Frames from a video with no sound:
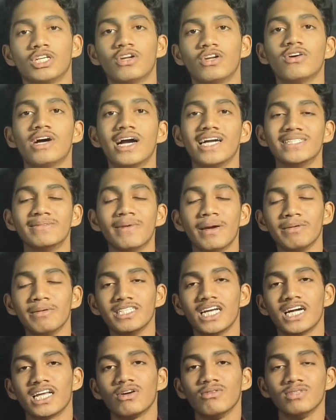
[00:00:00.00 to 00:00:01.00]
तो चलो गाइस मैं
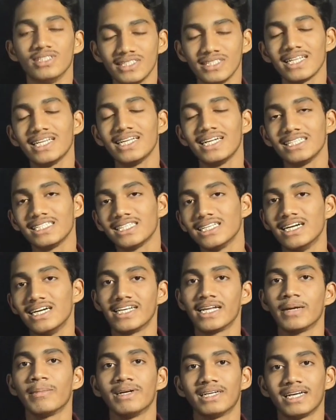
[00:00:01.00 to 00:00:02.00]
भी जा रहा हूँ इसी तरीके से
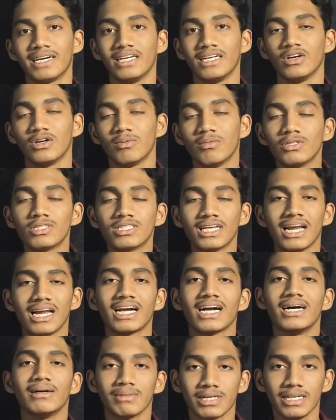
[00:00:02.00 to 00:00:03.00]
लड़की पटाने और बहुत
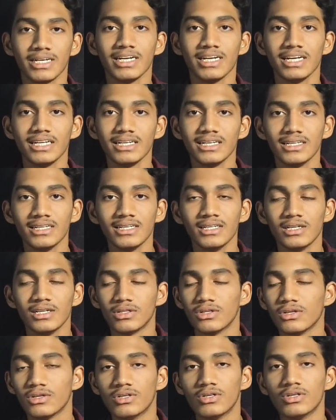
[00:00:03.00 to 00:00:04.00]
सारे काम करने
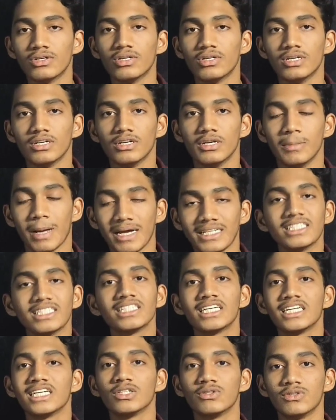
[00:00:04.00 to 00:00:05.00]
तो
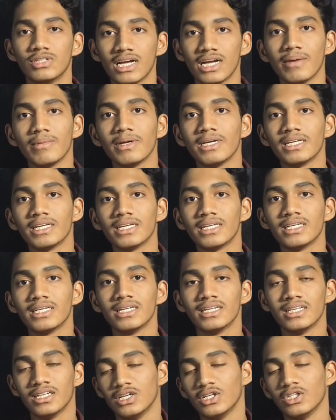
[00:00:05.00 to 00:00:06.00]
मैजिशियन की दुनिया में
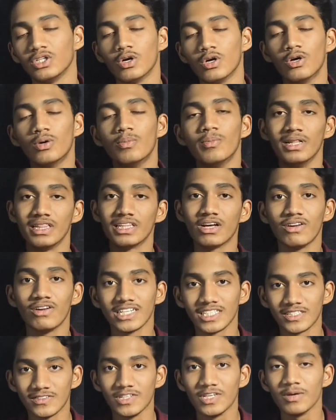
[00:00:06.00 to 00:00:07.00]
तो मिलता हूँ
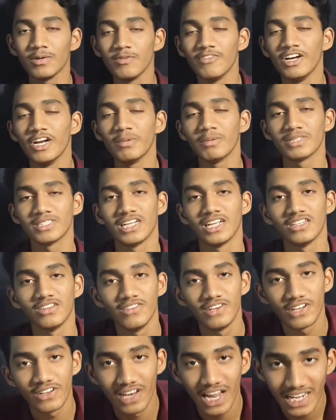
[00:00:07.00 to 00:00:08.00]
नेक्स्ट वीडियो में वीडियो पसंद आया
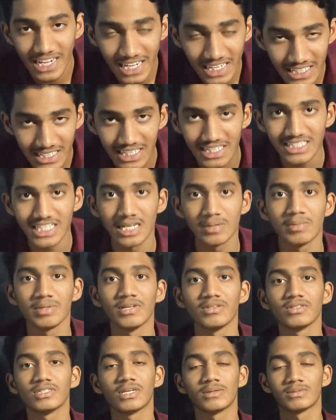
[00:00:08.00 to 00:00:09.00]
तो वीडियो को लाइक कर देना चैनल
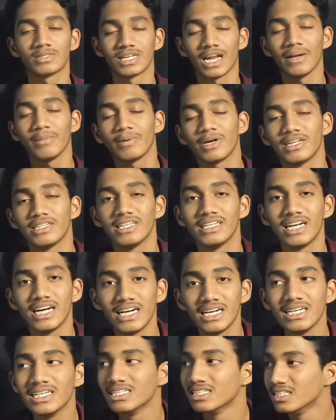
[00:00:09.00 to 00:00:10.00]
पर सब्सक्राइब तो कर
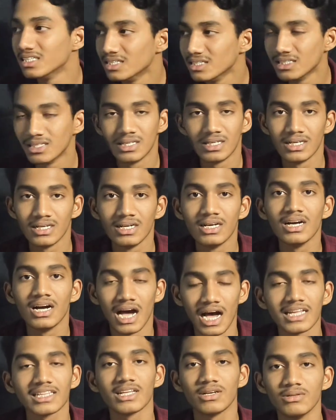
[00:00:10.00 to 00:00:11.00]
देना
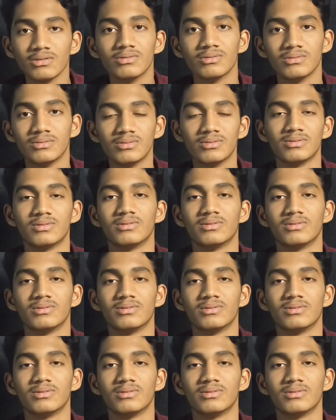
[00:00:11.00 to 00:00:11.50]
आता हूँ